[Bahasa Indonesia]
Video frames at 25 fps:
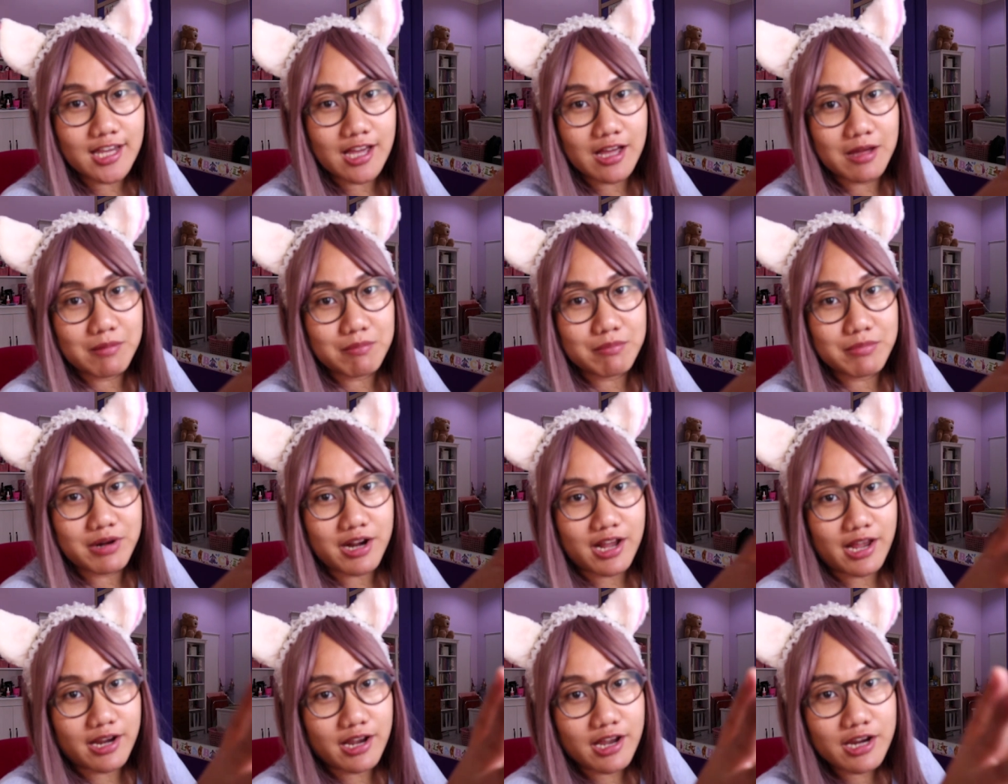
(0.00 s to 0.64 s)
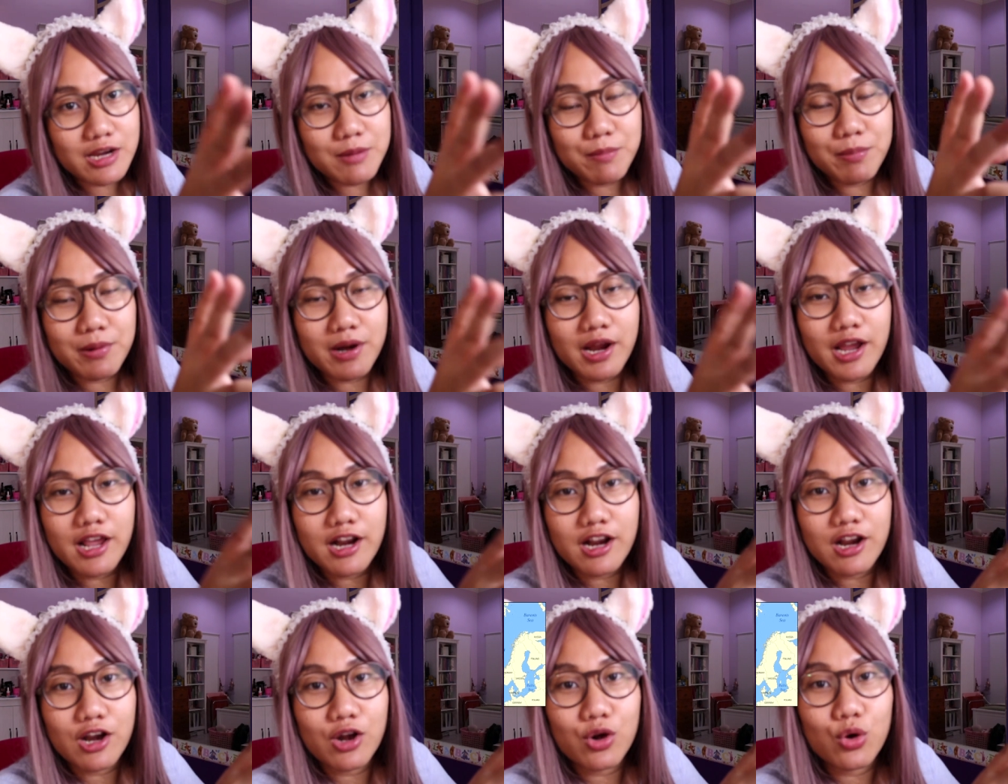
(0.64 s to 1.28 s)
yang berada di
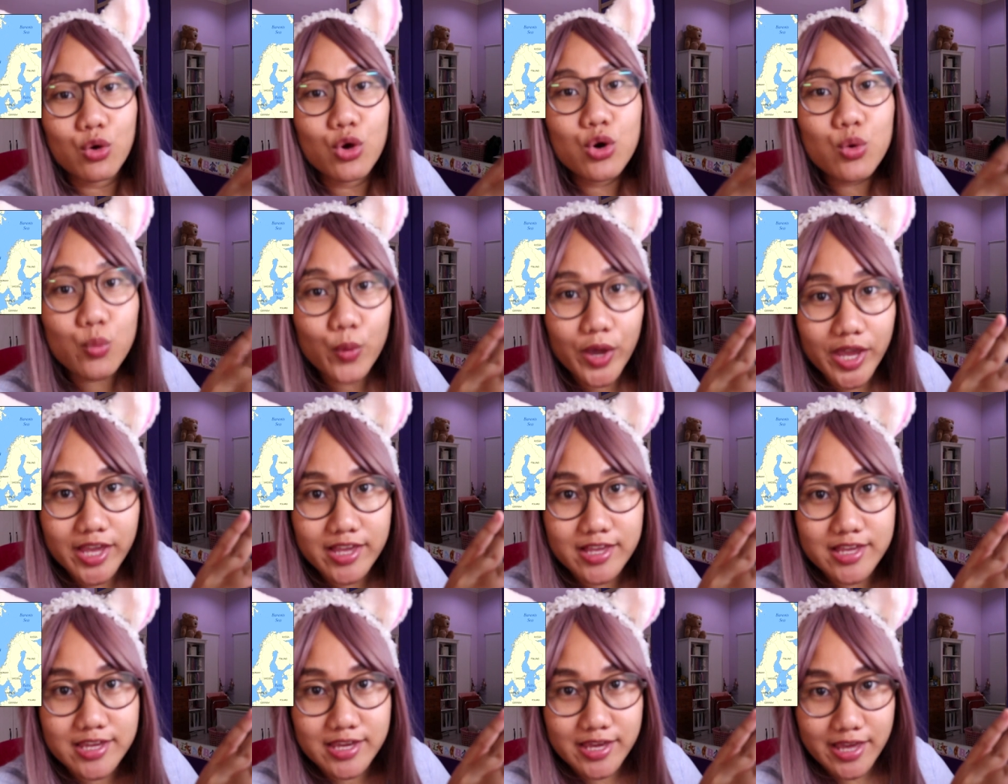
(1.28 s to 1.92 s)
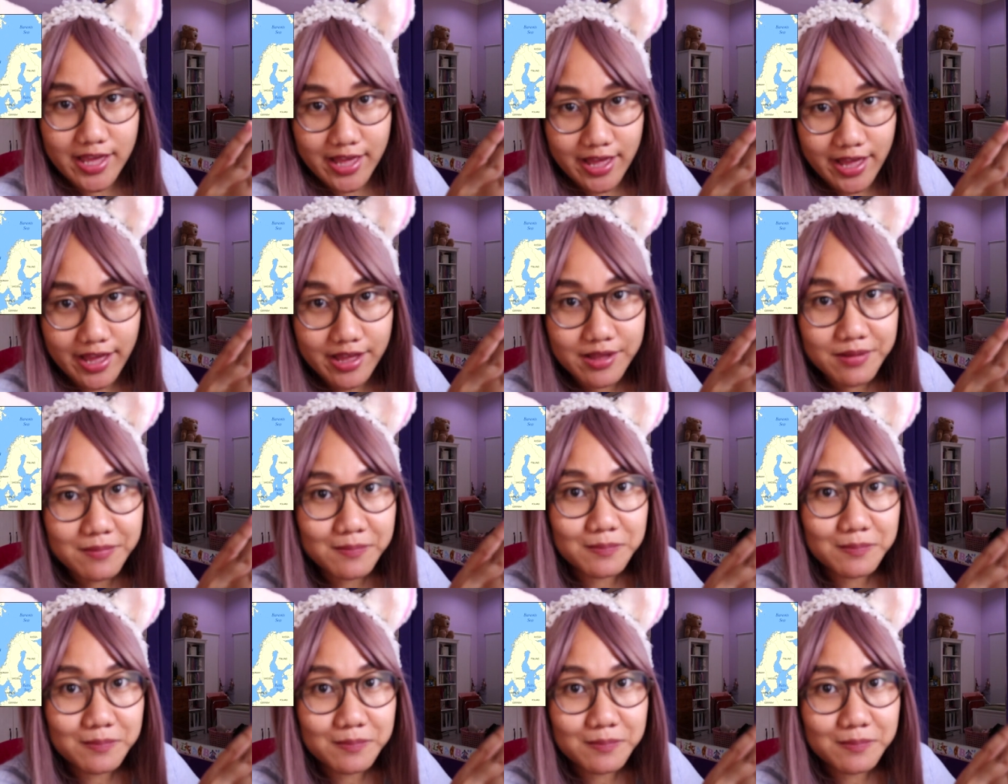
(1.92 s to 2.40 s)
perairan Norwegia